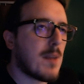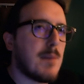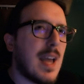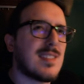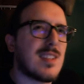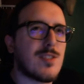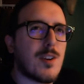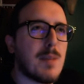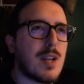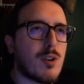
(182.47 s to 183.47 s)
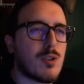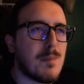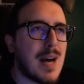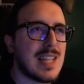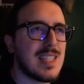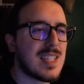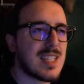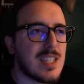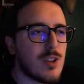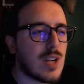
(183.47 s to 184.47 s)
essere, se non mi ricordo male, di
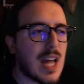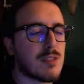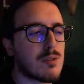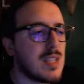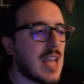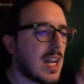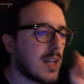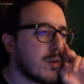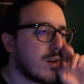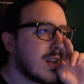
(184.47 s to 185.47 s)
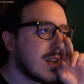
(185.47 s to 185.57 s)
Crio, l'altro di Anemo,